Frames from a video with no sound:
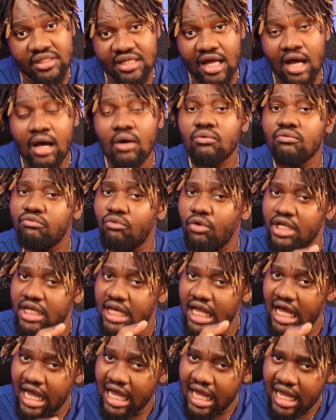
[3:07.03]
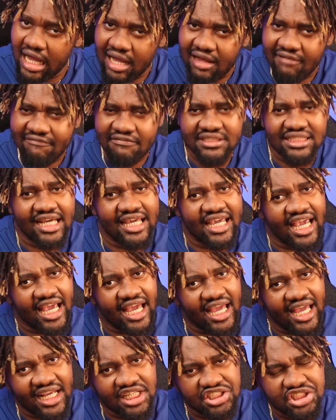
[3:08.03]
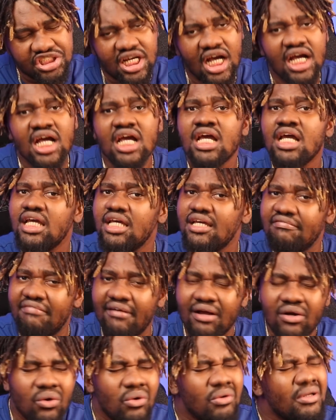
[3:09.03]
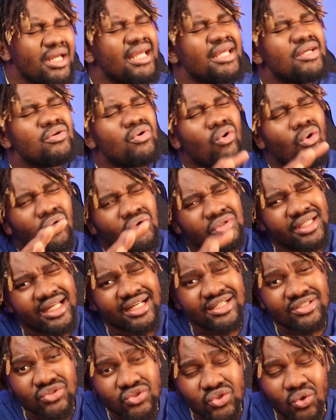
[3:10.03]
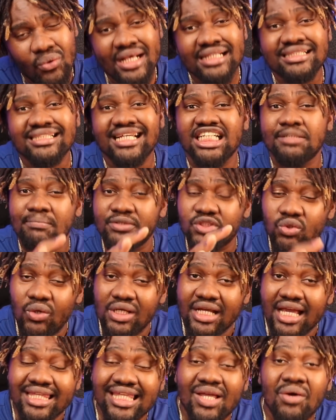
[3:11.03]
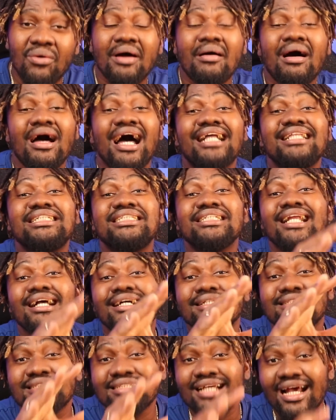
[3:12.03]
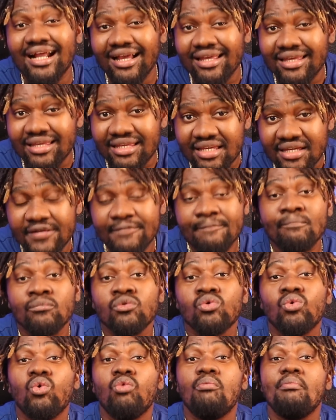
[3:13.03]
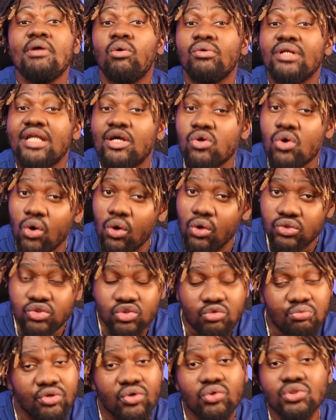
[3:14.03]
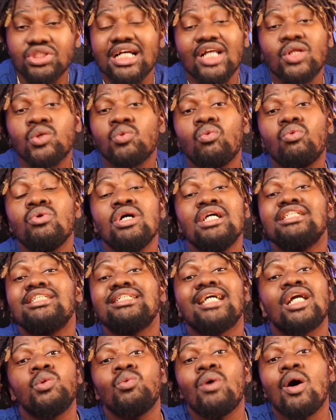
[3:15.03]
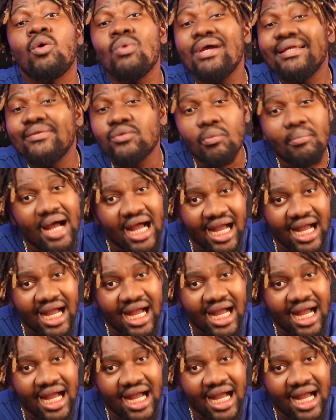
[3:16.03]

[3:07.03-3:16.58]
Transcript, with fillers: Então foi lá, fez a queixa e falou: encontrem só essas pessoas que estão a desgraçar aqui o meu negócio, porque eu já não, já não aguento